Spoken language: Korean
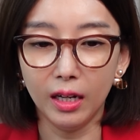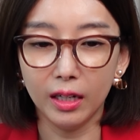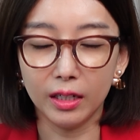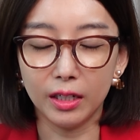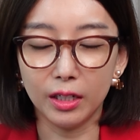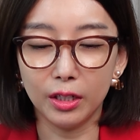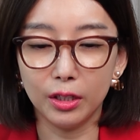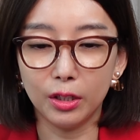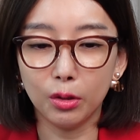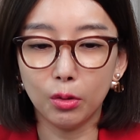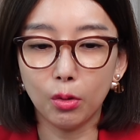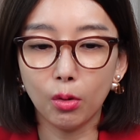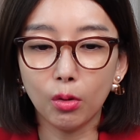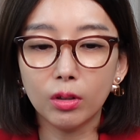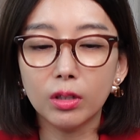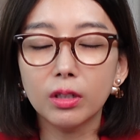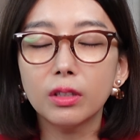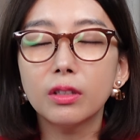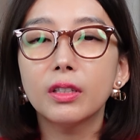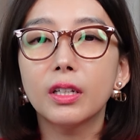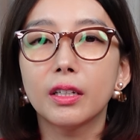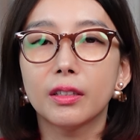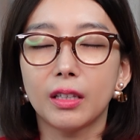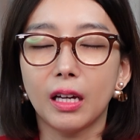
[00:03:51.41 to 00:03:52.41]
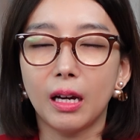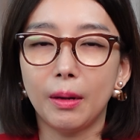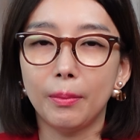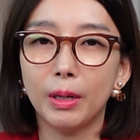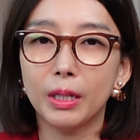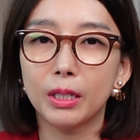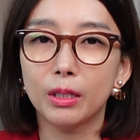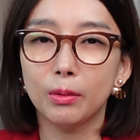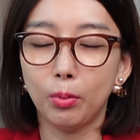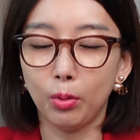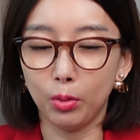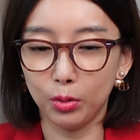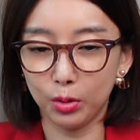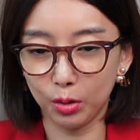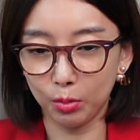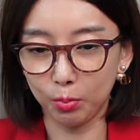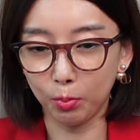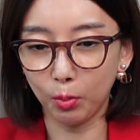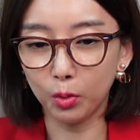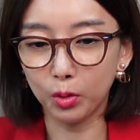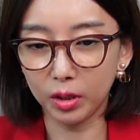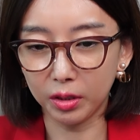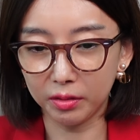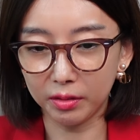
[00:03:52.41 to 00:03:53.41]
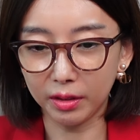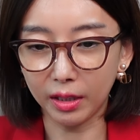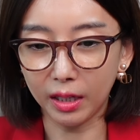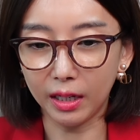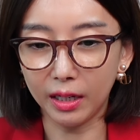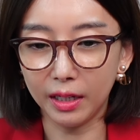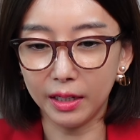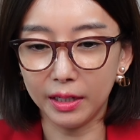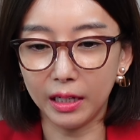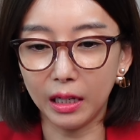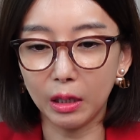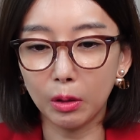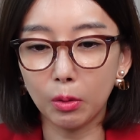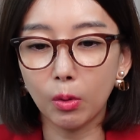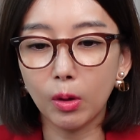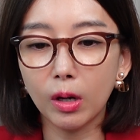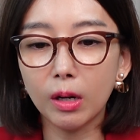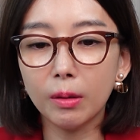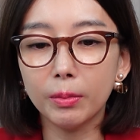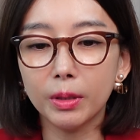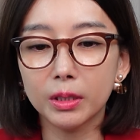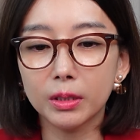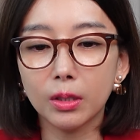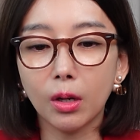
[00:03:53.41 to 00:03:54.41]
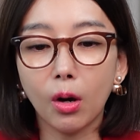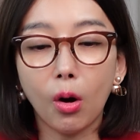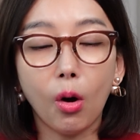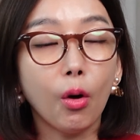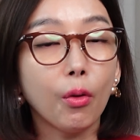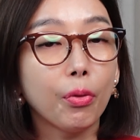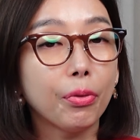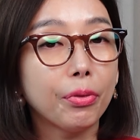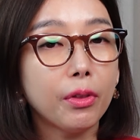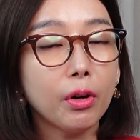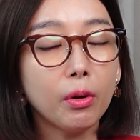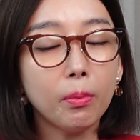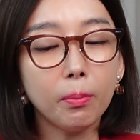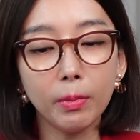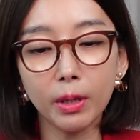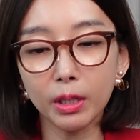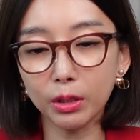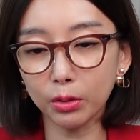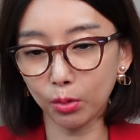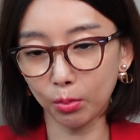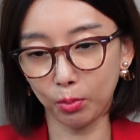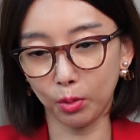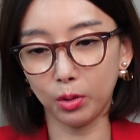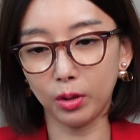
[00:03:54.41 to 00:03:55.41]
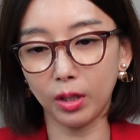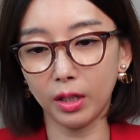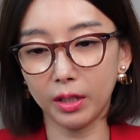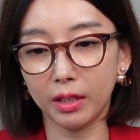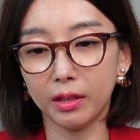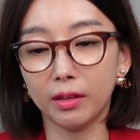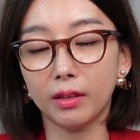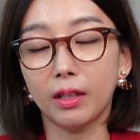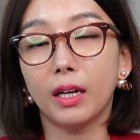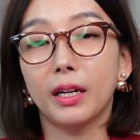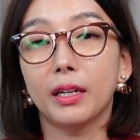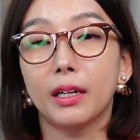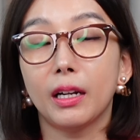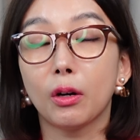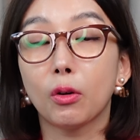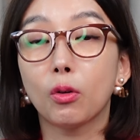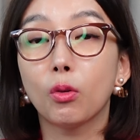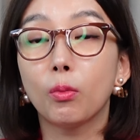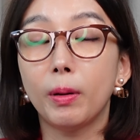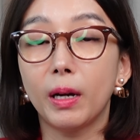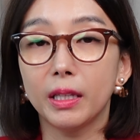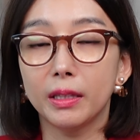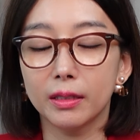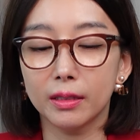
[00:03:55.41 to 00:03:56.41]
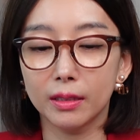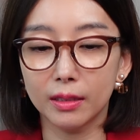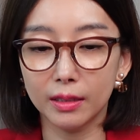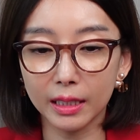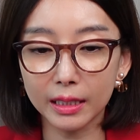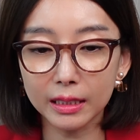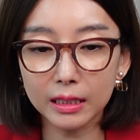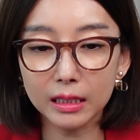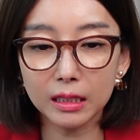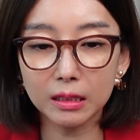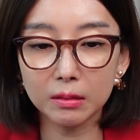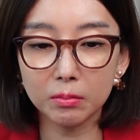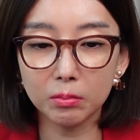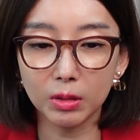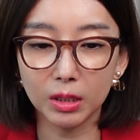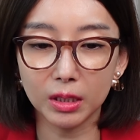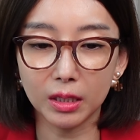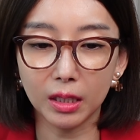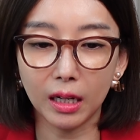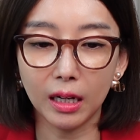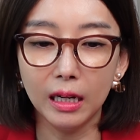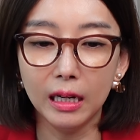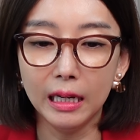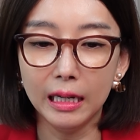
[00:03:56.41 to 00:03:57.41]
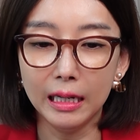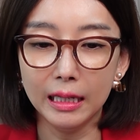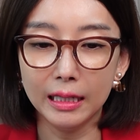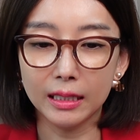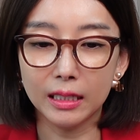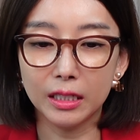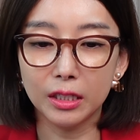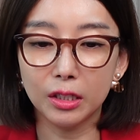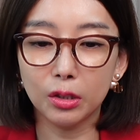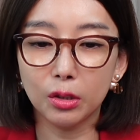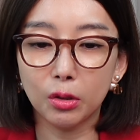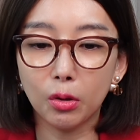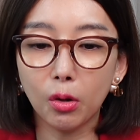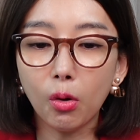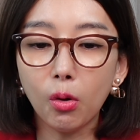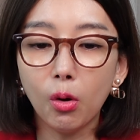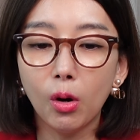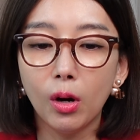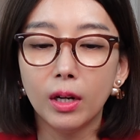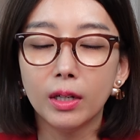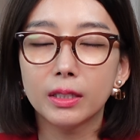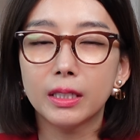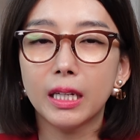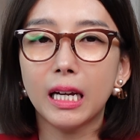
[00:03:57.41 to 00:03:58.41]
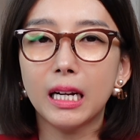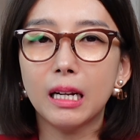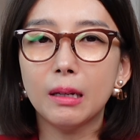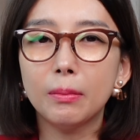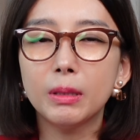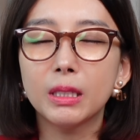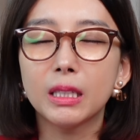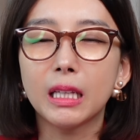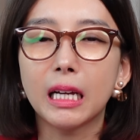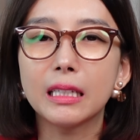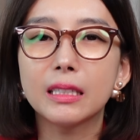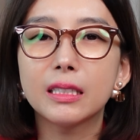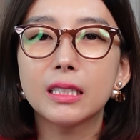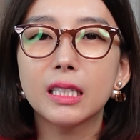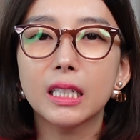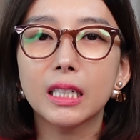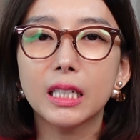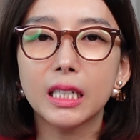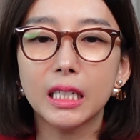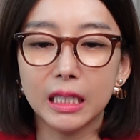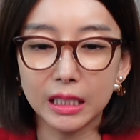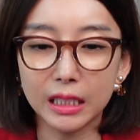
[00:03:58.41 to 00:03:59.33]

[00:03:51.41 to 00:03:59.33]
그리고 끝내 담화를 보지 못했다라고 하면서 어떤 말도 못하겠다라고 반응을 했습니다. 그리고 사람이 낯짝이